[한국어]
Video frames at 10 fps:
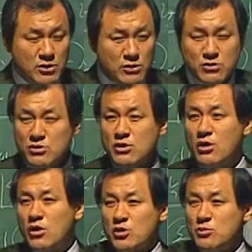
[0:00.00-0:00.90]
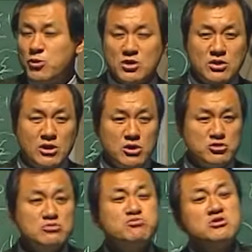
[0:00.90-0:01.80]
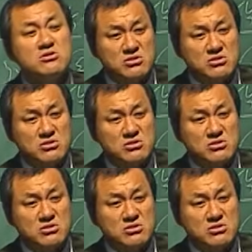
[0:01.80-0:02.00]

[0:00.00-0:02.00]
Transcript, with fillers: 그러니까 가서 보니까 없어?